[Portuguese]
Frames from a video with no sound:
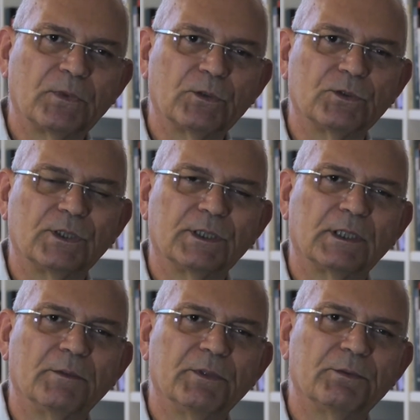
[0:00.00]
Ou seja,
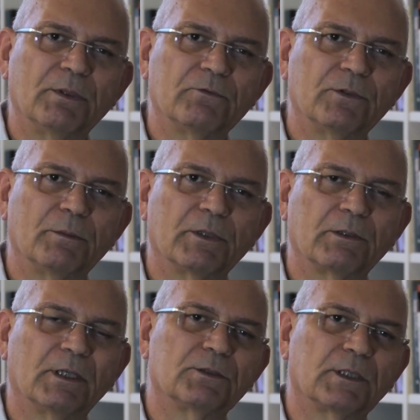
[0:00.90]
da mesma forma que
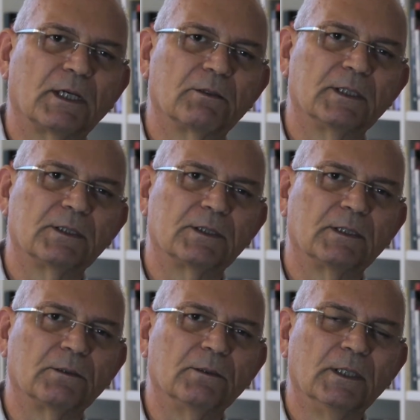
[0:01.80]
eu acho que a
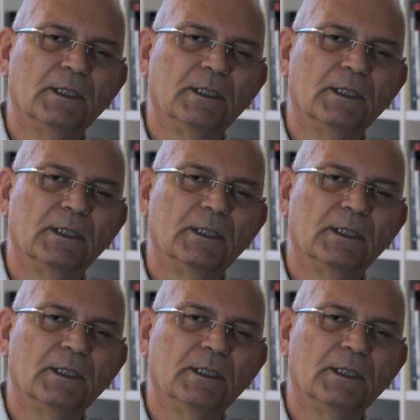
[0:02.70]
coleção